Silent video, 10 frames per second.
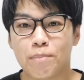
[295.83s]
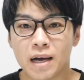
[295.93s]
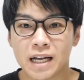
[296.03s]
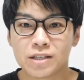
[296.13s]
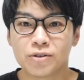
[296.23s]

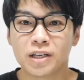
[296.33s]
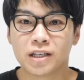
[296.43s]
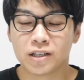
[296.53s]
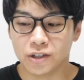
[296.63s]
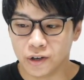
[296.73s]

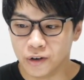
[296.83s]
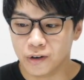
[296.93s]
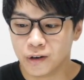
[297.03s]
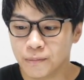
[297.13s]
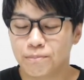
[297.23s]
パナソニック
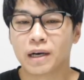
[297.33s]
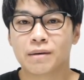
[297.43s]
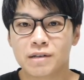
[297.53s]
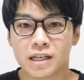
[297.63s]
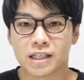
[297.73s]
の音波
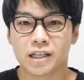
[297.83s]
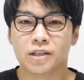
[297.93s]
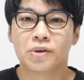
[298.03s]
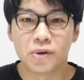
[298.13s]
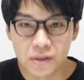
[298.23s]
歯ブラシ、
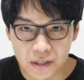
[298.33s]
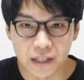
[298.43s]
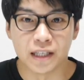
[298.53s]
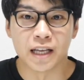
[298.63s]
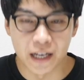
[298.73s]
ドルツ
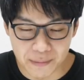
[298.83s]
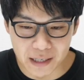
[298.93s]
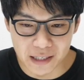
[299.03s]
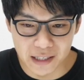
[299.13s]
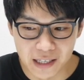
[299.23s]
になり
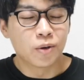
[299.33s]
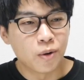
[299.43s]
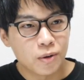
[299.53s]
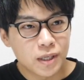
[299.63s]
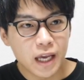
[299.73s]
ます。
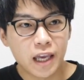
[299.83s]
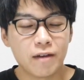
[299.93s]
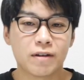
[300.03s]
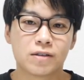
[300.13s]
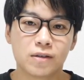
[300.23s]
ここ最
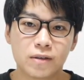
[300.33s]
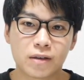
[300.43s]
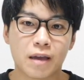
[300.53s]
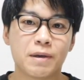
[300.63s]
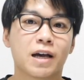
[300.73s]
近はずっと
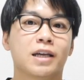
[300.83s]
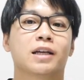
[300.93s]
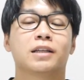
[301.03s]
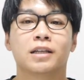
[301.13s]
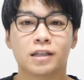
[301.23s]
手磨き
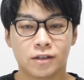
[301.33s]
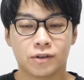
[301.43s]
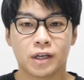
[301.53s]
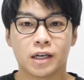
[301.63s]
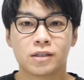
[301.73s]
だったんです
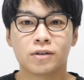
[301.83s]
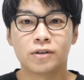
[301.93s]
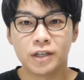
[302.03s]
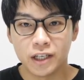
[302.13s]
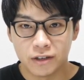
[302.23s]
よね。そ
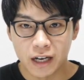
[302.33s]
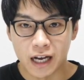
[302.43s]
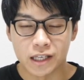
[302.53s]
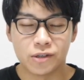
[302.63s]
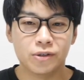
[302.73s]
の理由
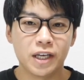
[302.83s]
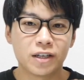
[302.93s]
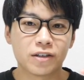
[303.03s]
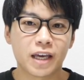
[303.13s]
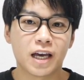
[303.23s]
が
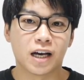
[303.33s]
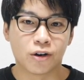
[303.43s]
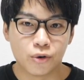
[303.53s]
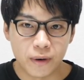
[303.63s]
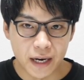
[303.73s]
ソニックケア
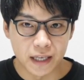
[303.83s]
が壊れ